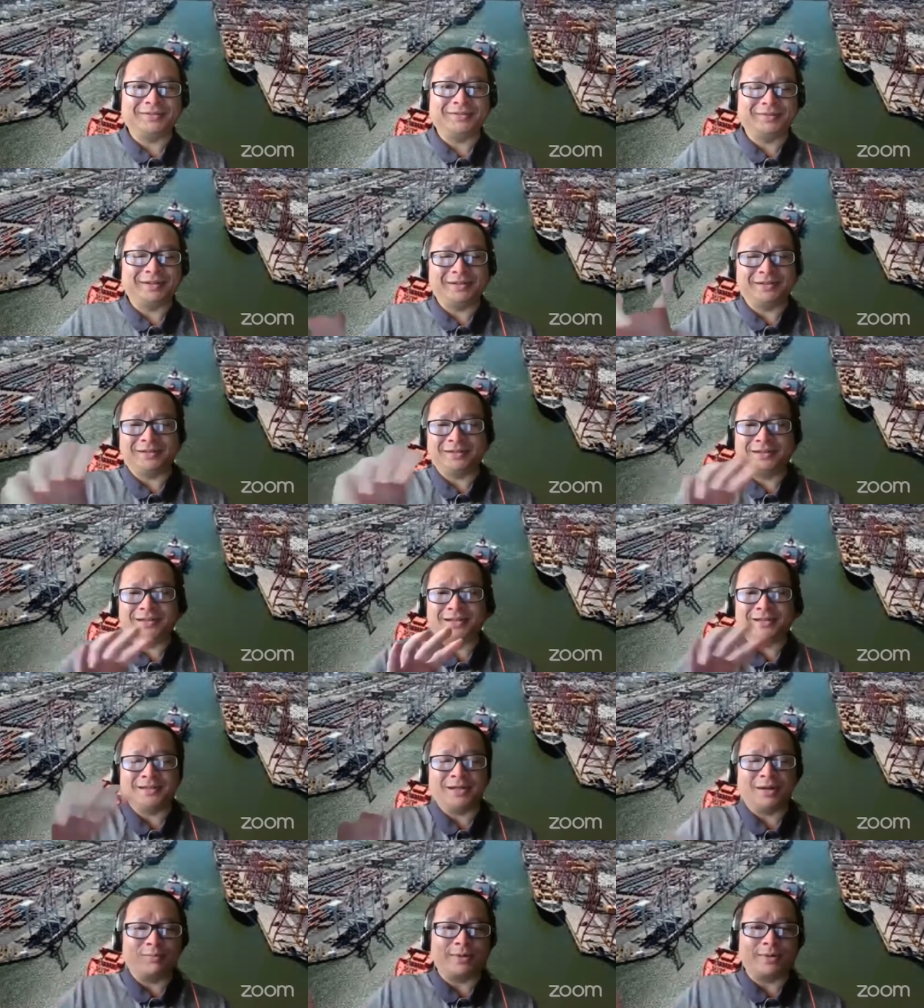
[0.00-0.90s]
và nhìn
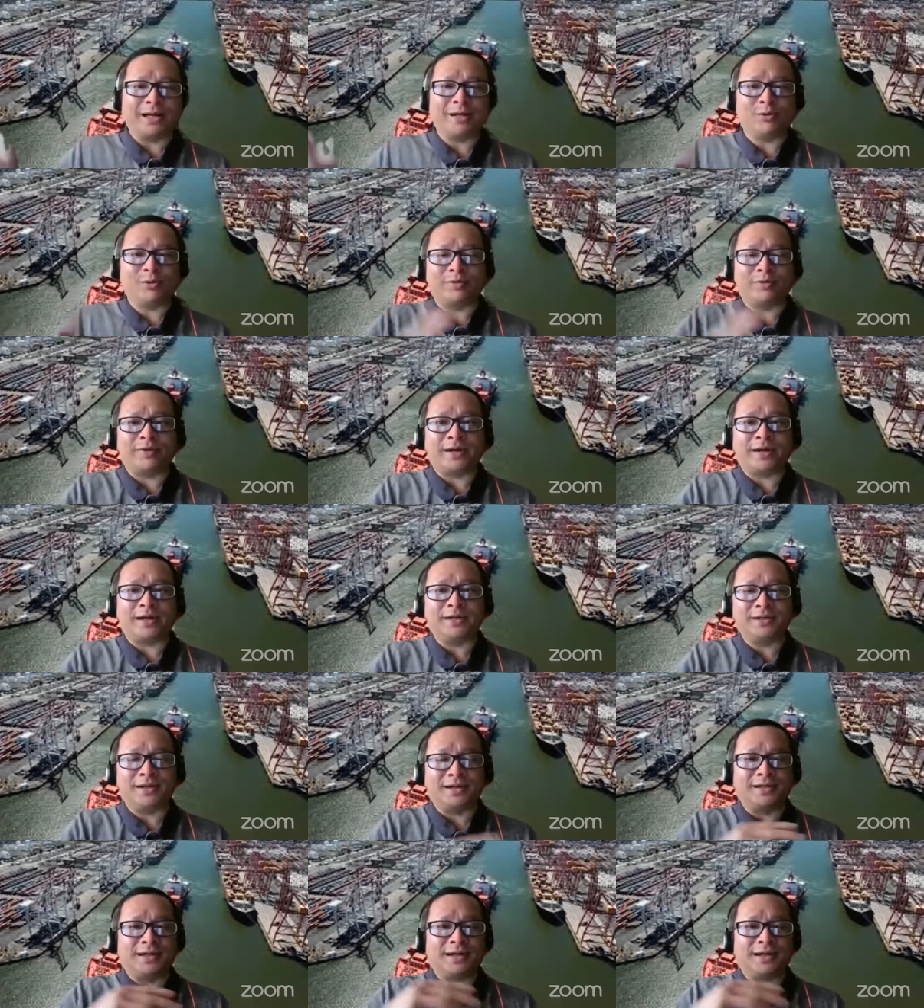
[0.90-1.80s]
đọc các luận văn nó
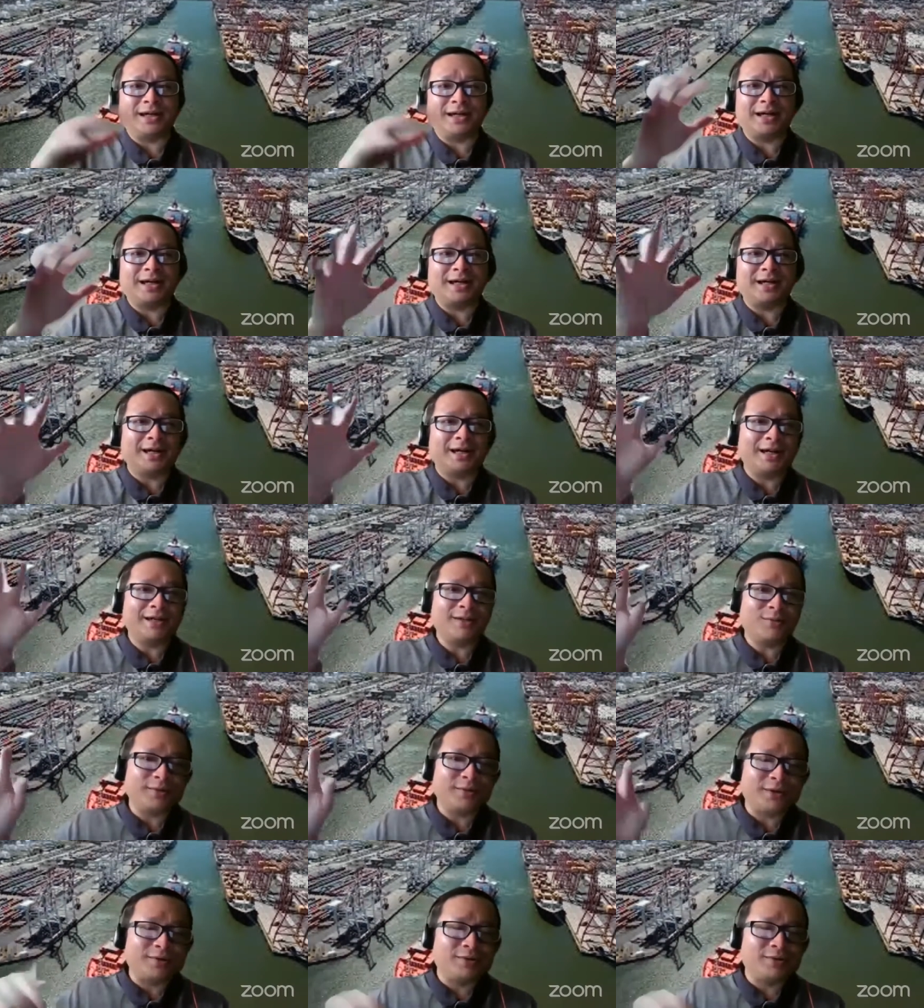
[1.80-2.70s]
gần gần na na na
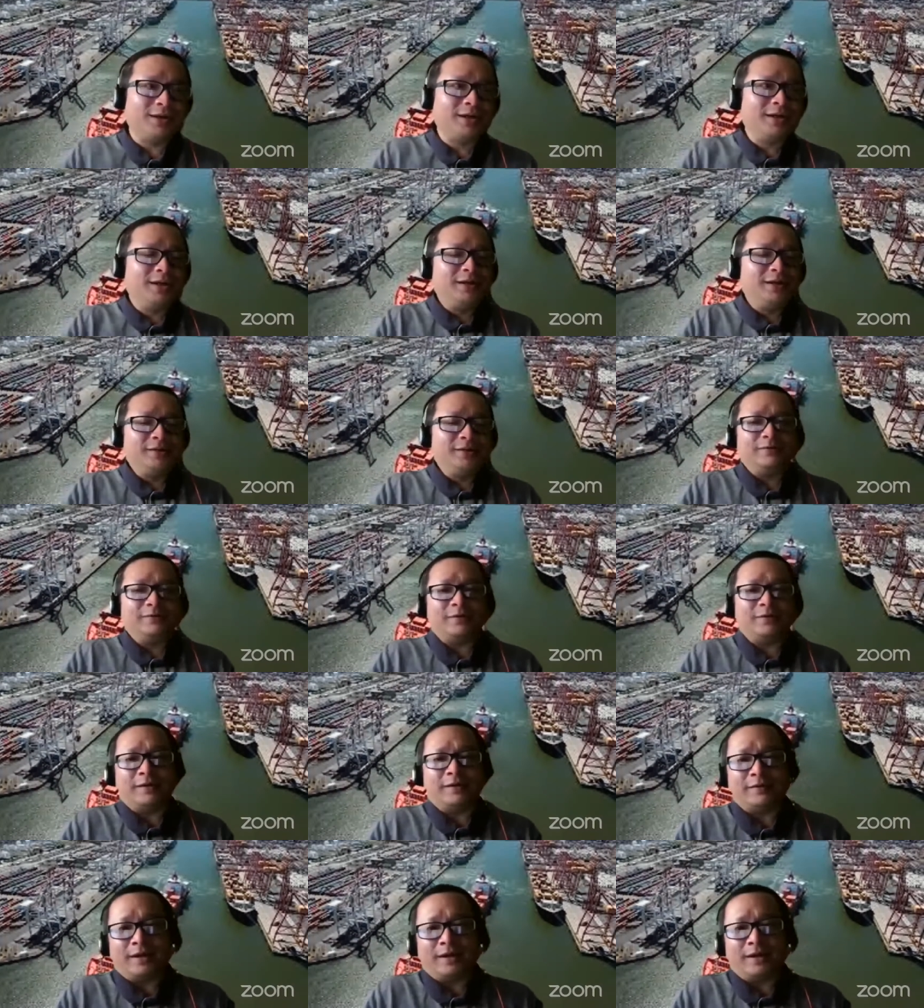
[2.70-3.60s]
giống nhau
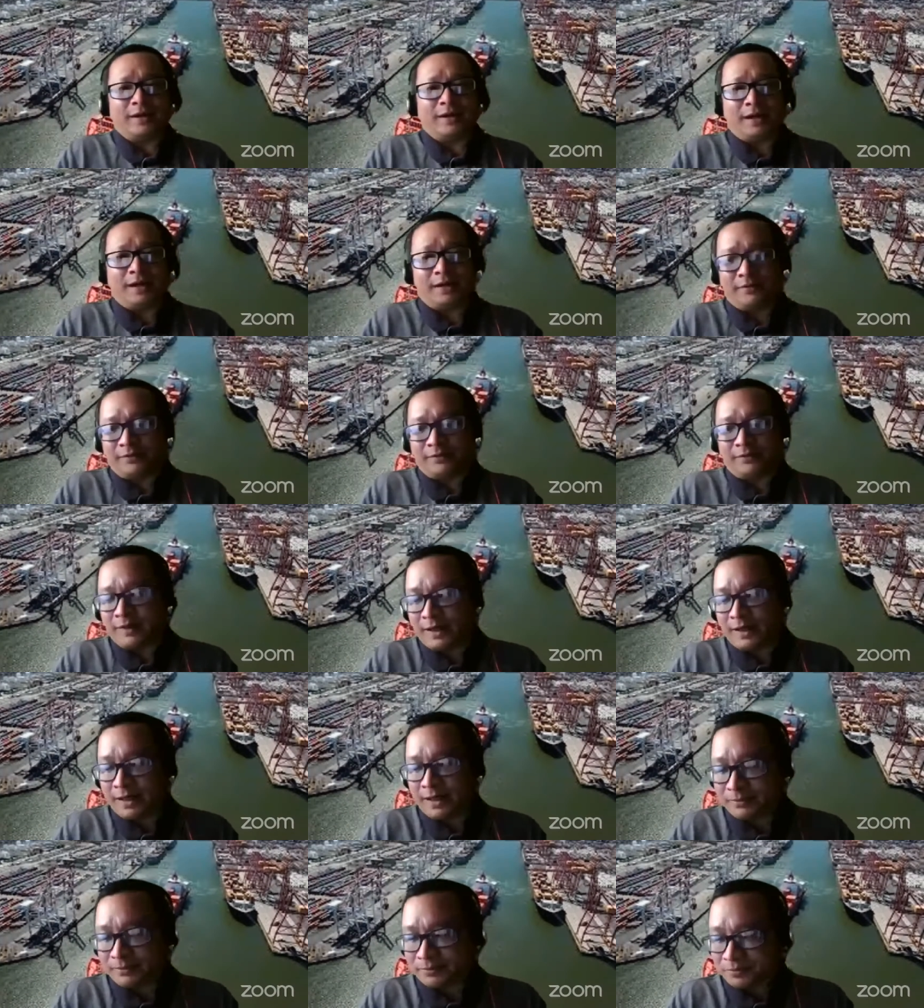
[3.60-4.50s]
và và
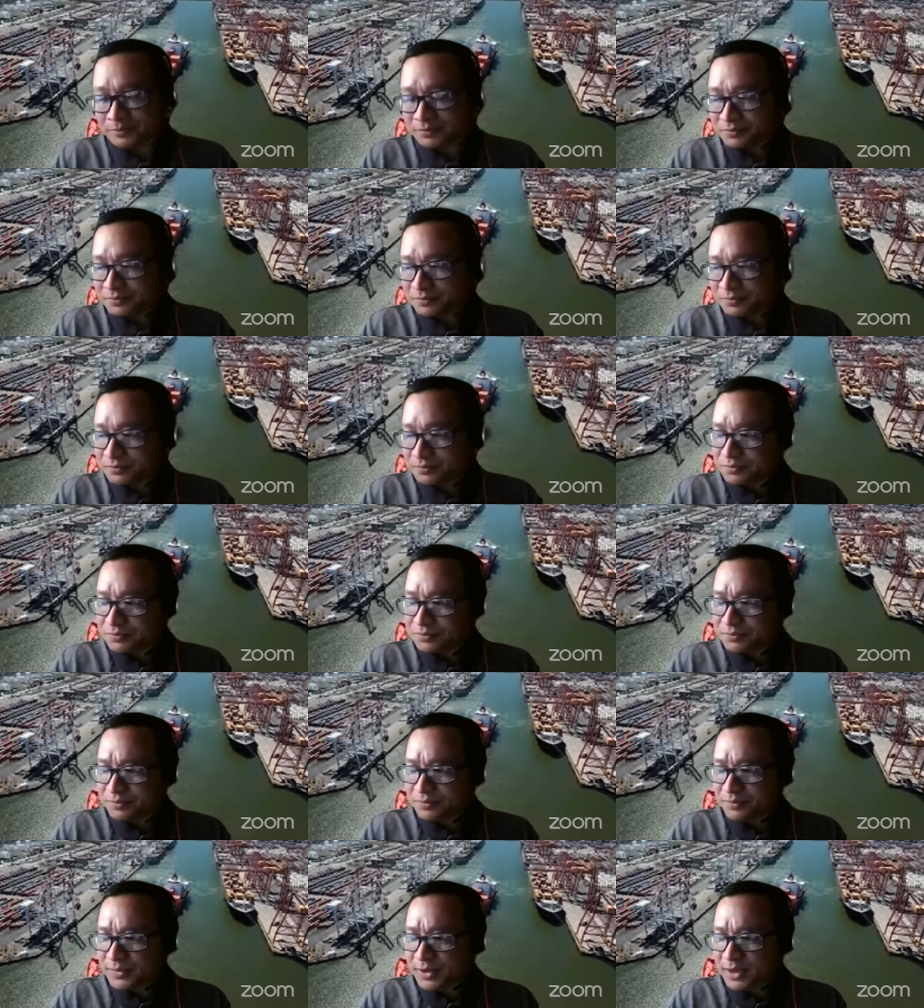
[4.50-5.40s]
và
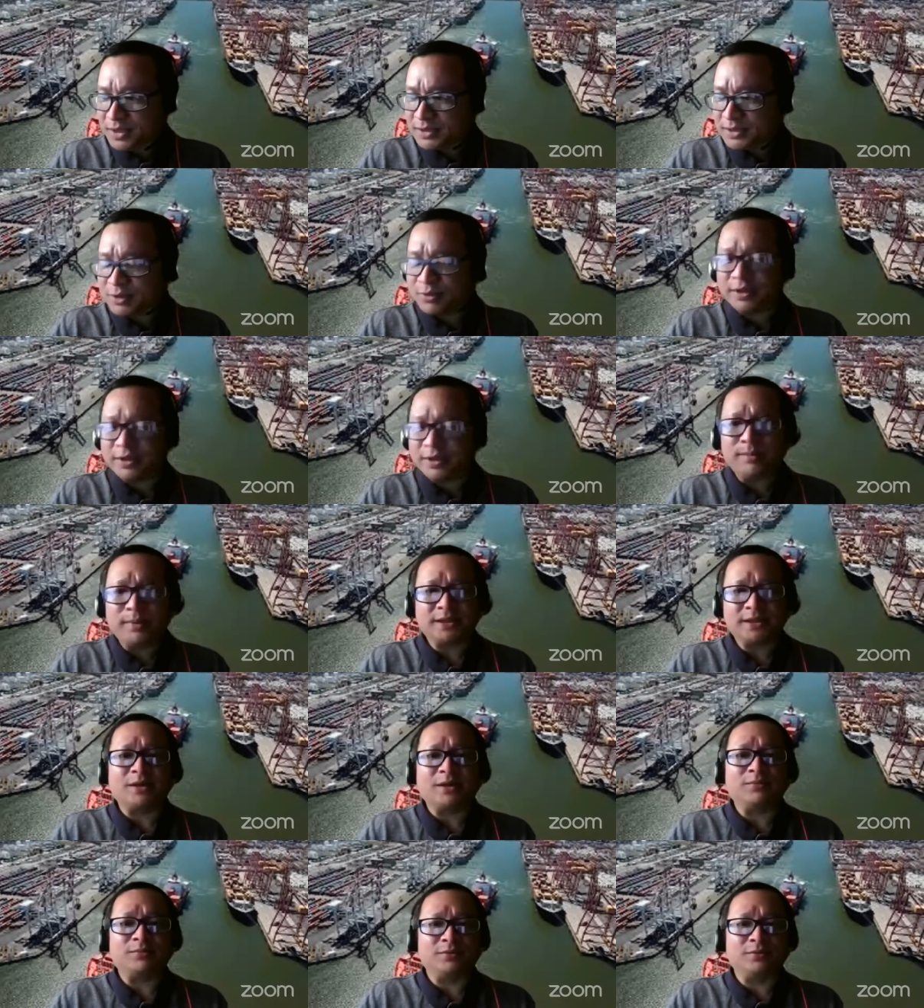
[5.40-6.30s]
à, sau khi mà
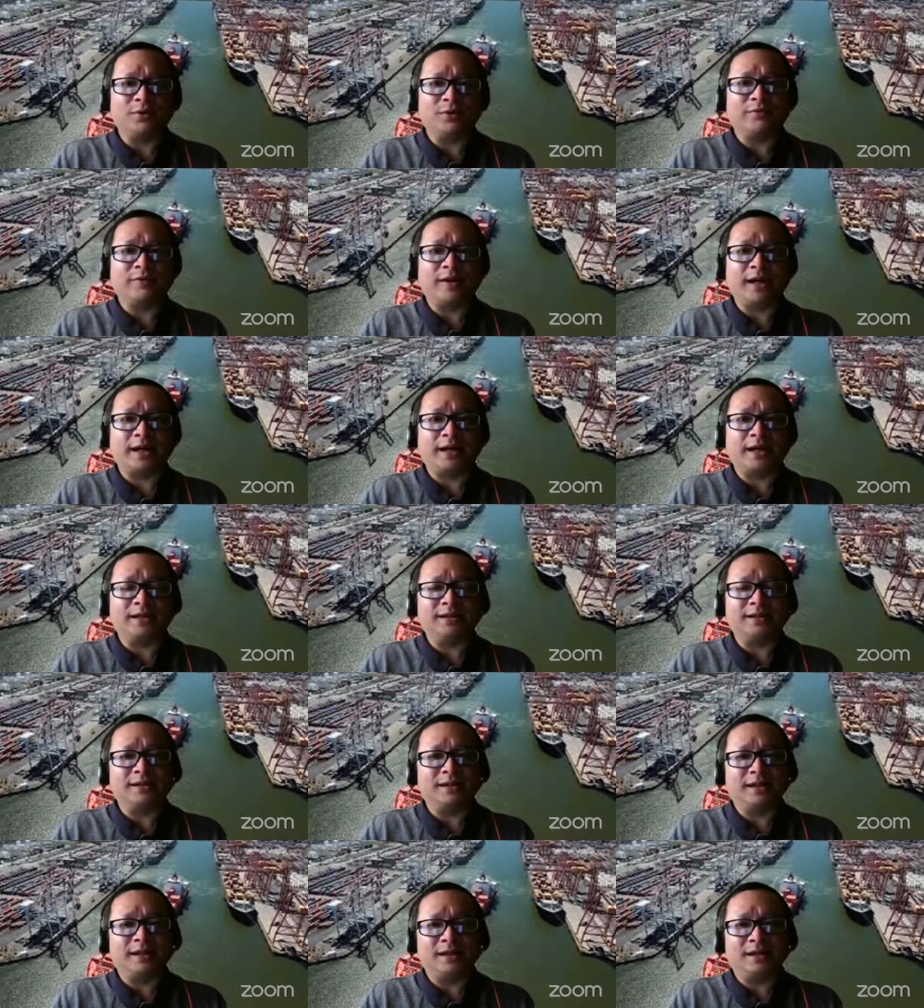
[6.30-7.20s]
xong luận văn ấy,
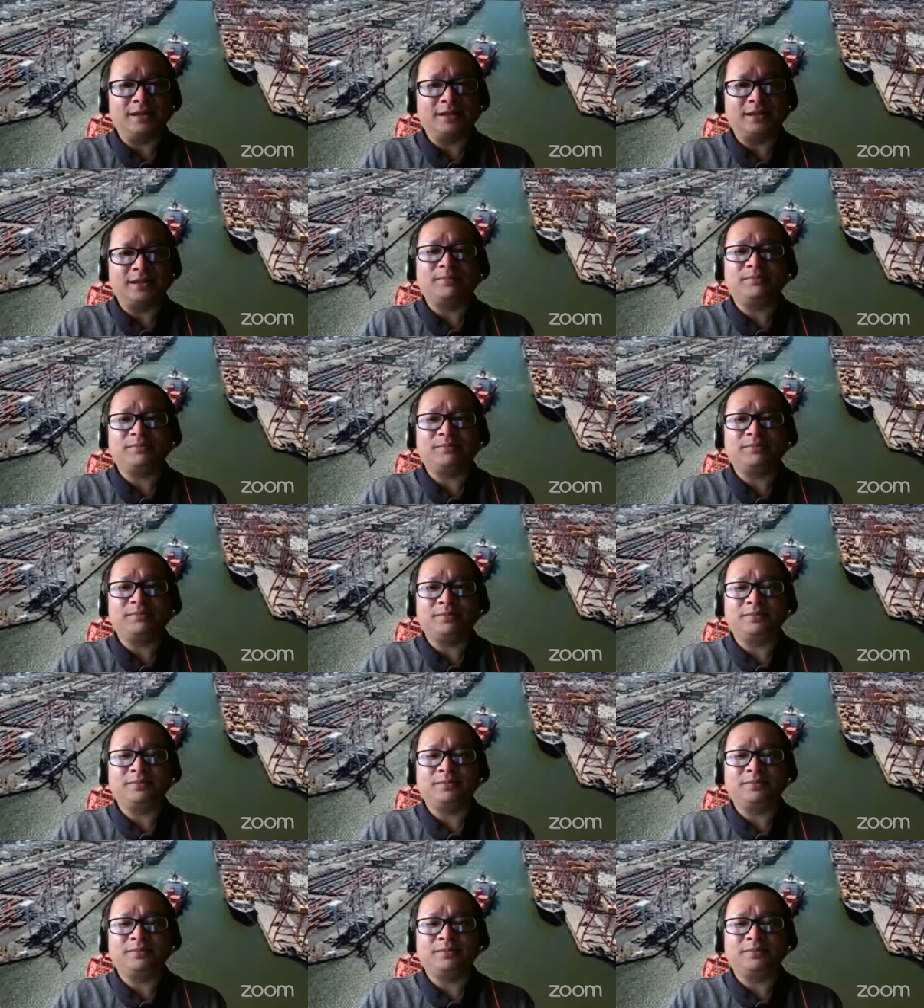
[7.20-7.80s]
là là xếp